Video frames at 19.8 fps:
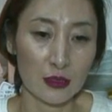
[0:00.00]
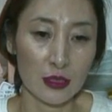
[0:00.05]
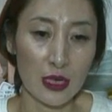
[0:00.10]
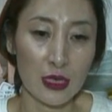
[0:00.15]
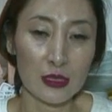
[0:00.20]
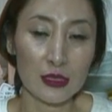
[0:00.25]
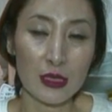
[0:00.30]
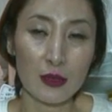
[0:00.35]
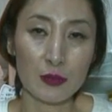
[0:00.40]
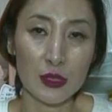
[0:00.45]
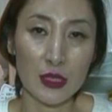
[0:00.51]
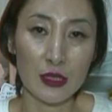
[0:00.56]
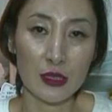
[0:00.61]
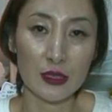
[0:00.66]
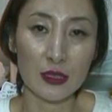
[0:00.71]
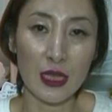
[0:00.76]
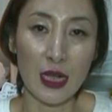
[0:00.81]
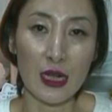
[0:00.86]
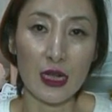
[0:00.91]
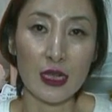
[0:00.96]
날
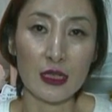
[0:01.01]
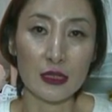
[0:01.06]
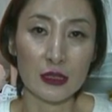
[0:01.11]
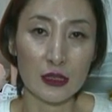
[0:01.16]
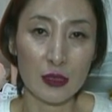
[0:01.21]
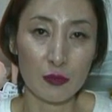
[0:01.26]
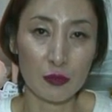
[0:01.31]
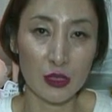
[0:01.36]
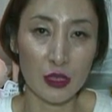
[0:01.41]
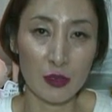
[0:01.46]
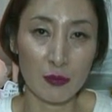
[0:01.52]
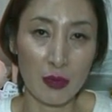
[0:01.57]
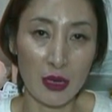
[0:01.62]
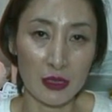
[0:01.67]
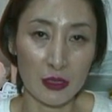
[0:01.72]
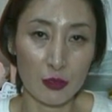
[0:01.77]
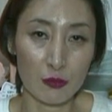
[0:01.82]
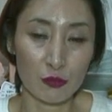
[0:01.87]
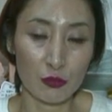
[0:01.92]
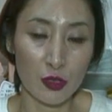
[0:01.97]
삼재는 나가는 삼재를
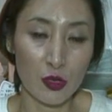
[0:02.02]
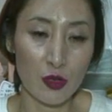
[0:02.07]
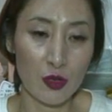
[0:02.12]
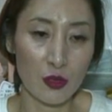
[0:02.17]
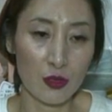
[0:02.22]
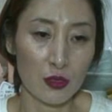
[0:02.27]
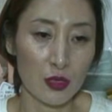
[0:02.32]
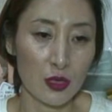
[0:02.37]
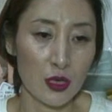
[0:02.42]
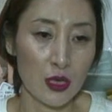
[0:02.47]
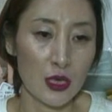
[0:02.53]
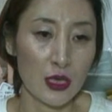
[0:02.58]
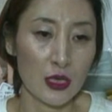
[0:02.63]
말하고요.